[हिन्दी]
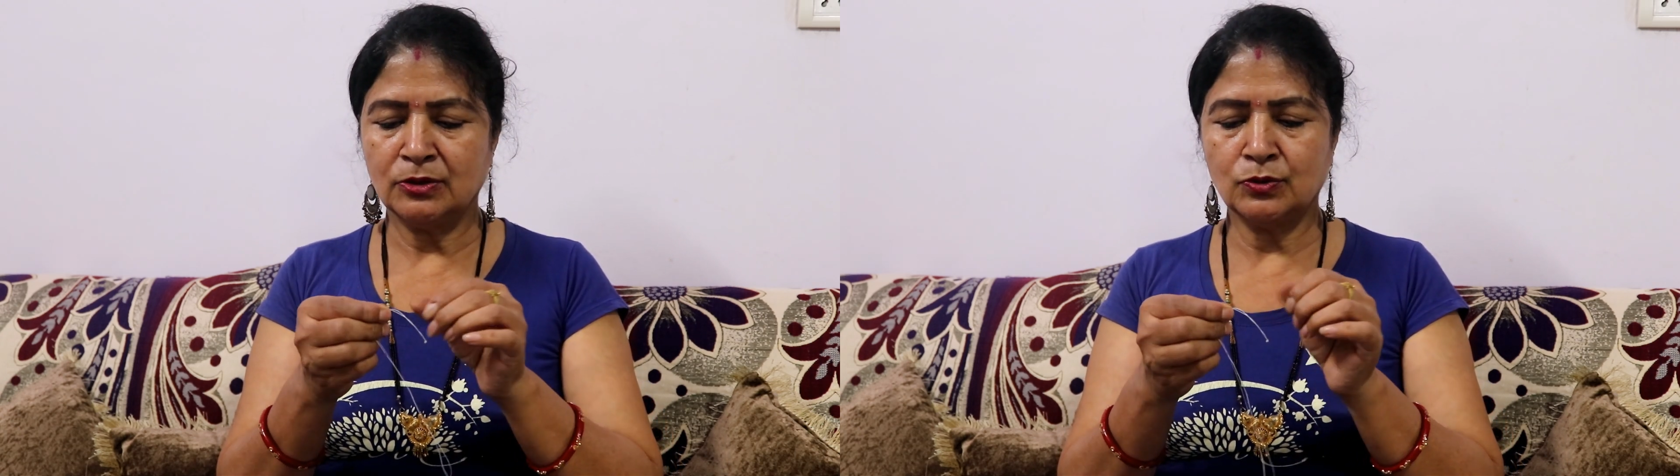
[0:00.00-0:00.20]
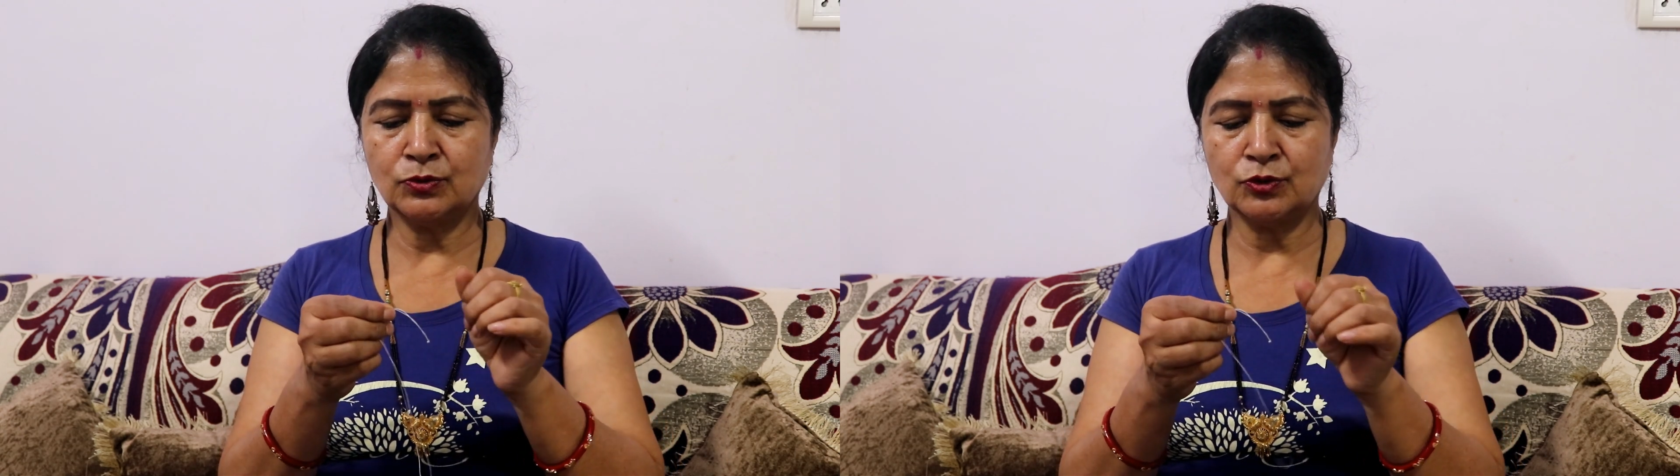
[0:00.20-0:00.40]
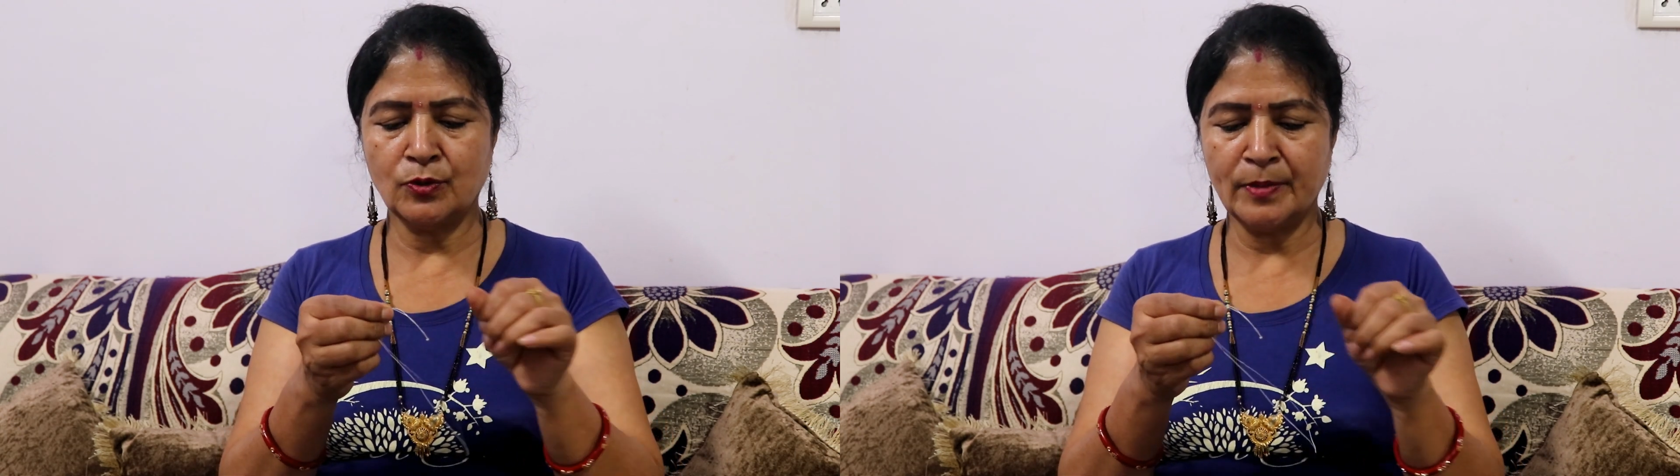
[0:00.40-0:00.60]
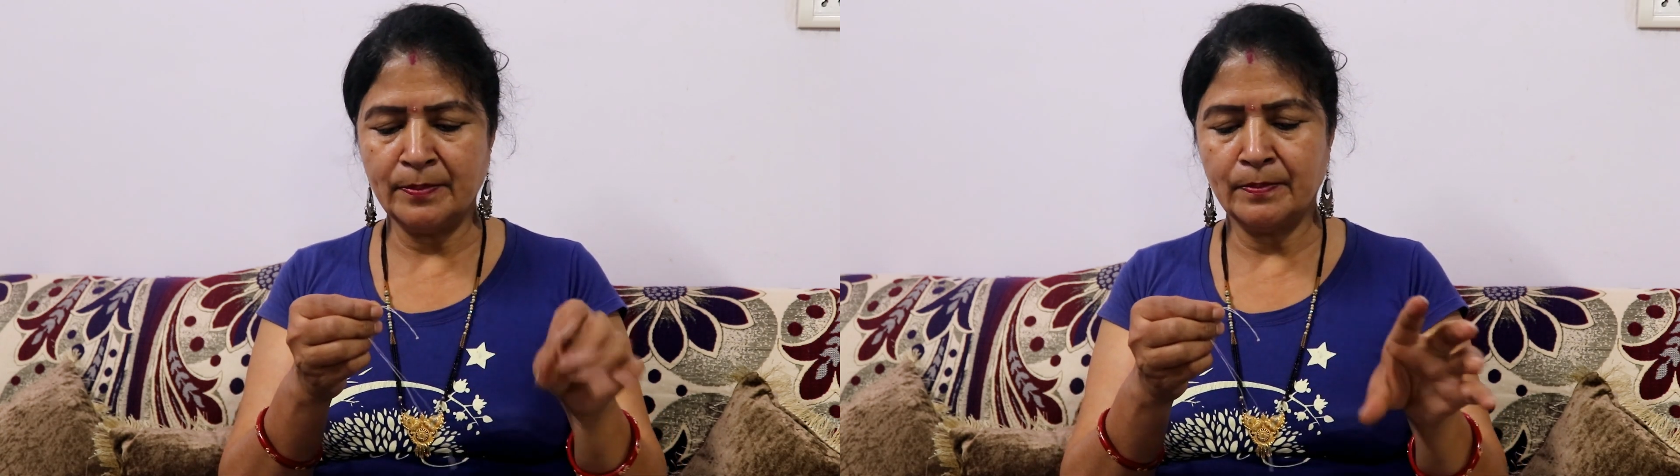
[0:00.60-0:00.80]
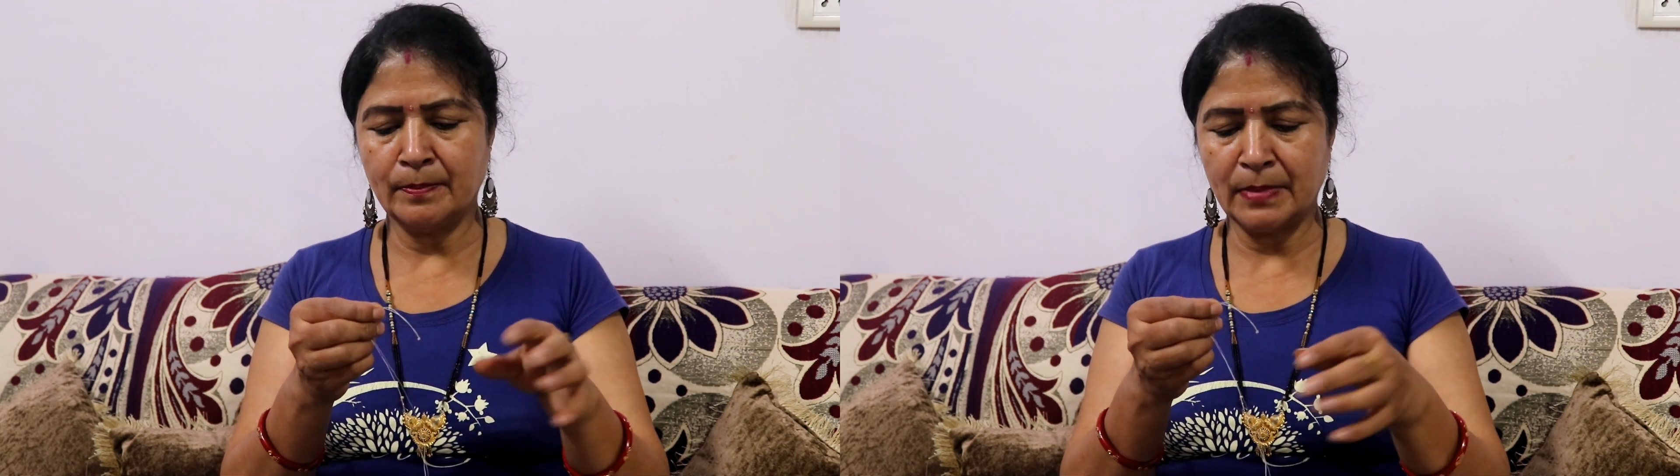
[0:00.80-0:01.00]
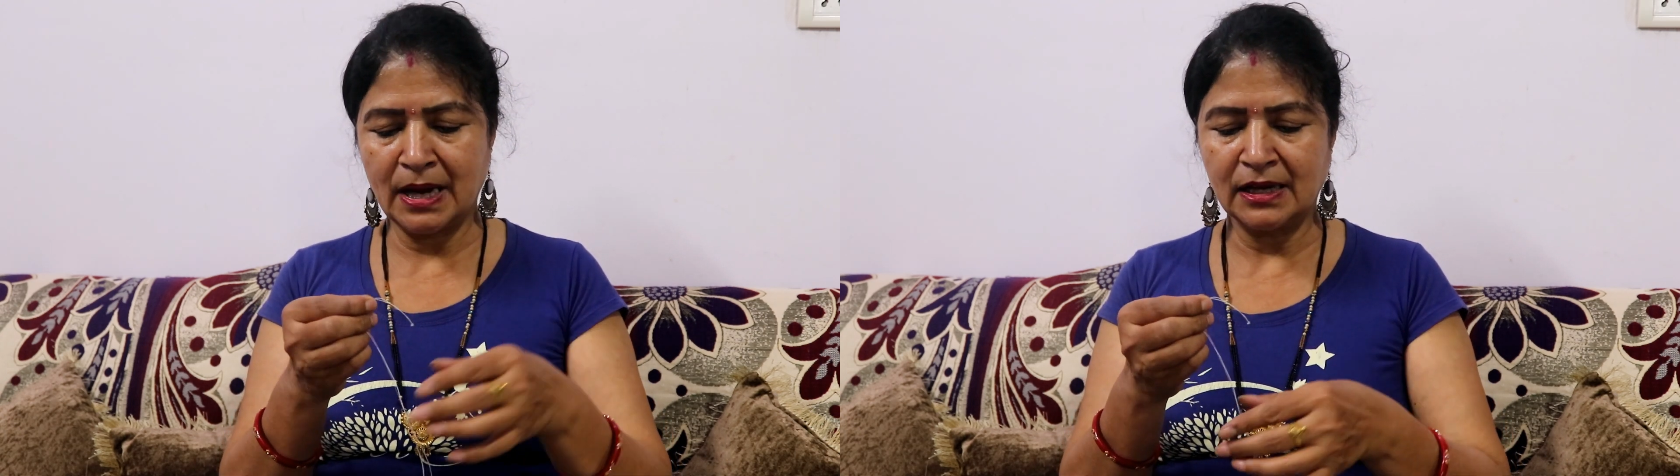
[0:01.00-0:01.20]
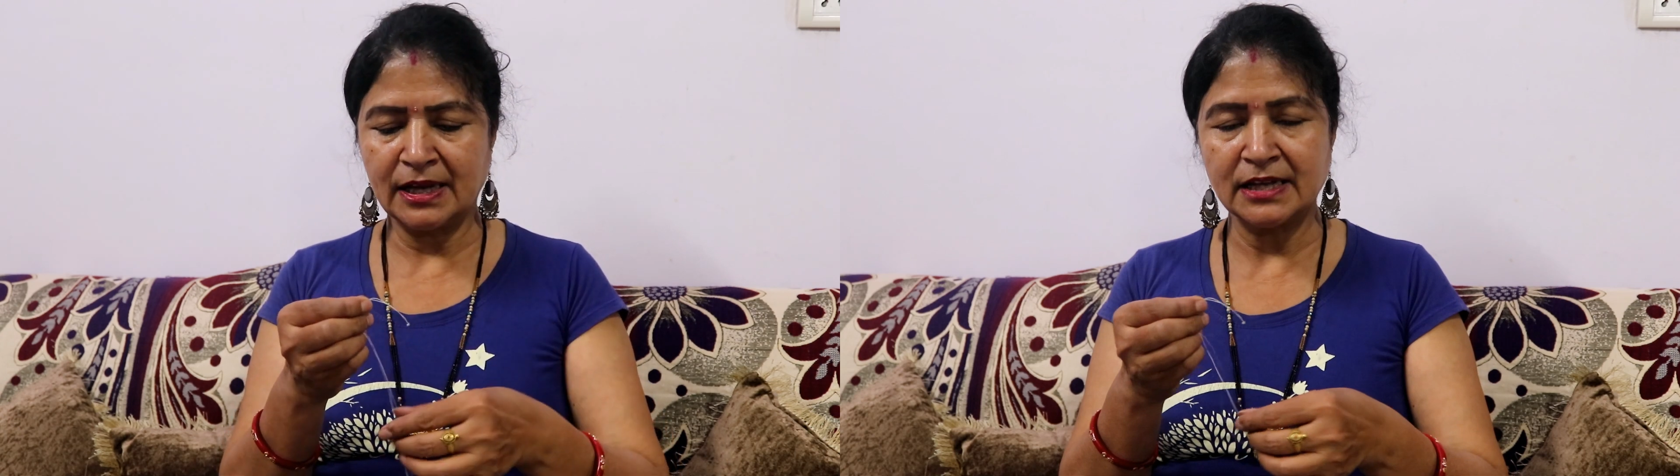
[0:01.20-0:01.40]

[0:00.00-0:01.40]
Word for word: तो उसको मैं बाल